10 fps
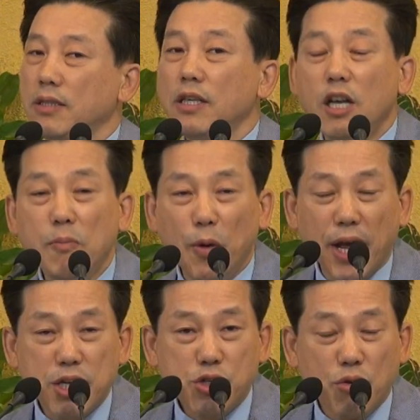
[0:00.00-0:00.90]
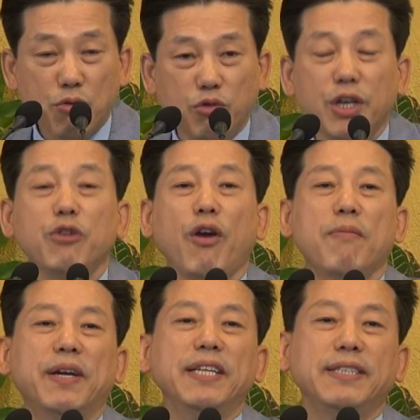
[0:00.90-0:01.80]
일본의 속국이
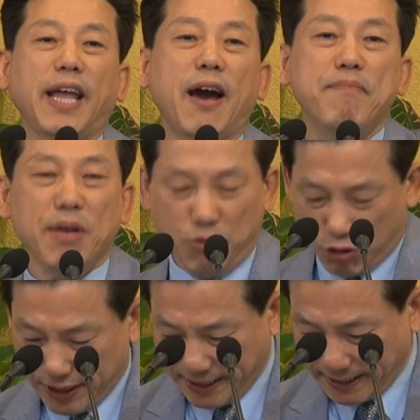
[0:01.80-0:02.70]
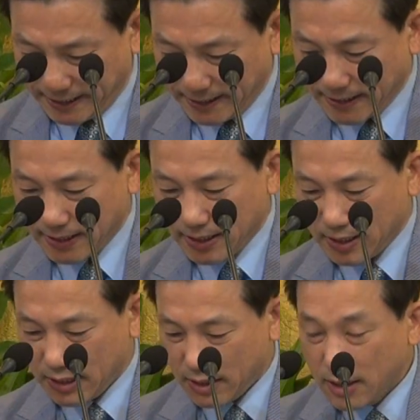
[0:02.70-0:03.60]
되어버린 대한민국은
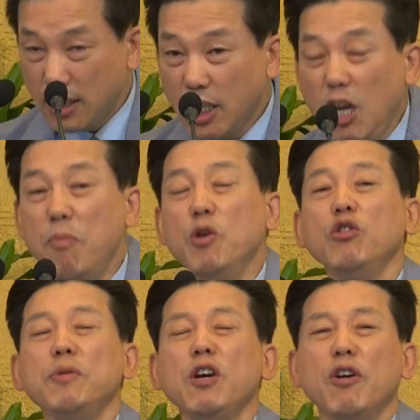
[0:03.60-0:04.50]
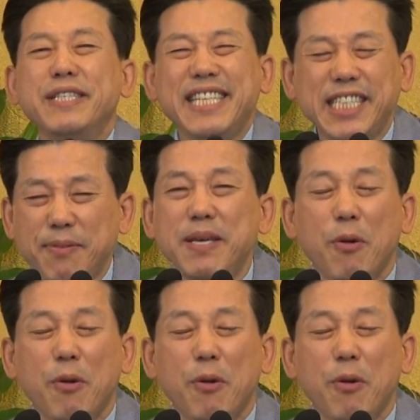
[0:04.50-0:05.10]
일본으로부 건질 힘이